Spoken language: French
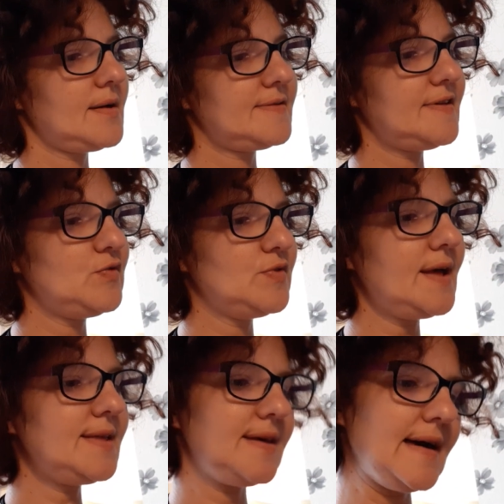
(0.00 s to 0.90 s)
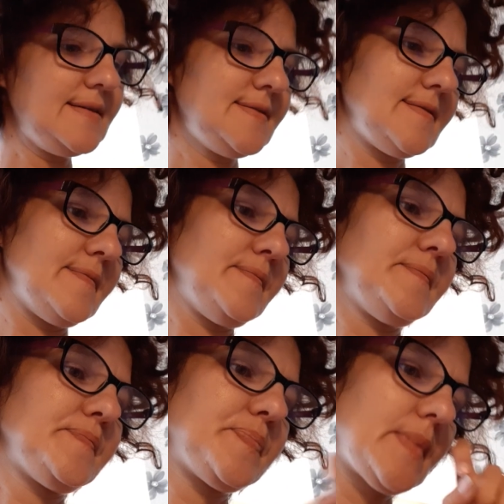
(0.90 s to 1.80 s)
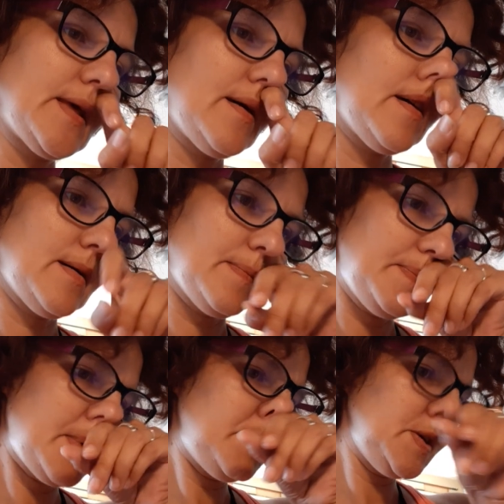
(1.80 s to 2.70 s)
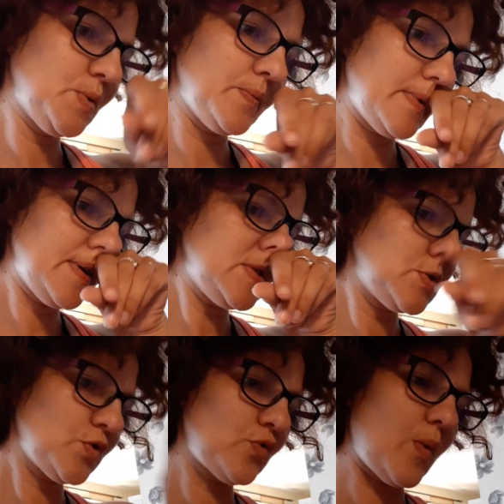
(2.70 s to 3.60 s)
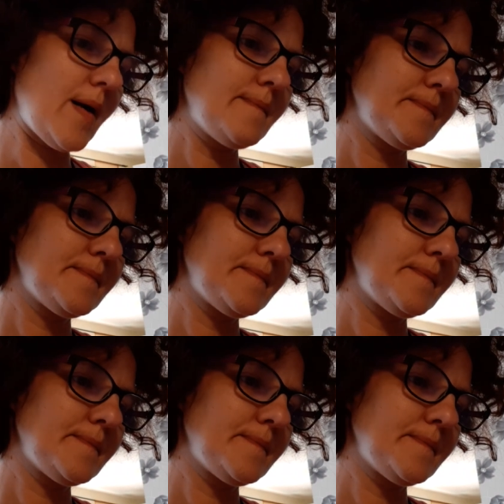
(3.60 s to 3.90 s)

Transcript: C'est une ATS papillon 1 sur 3.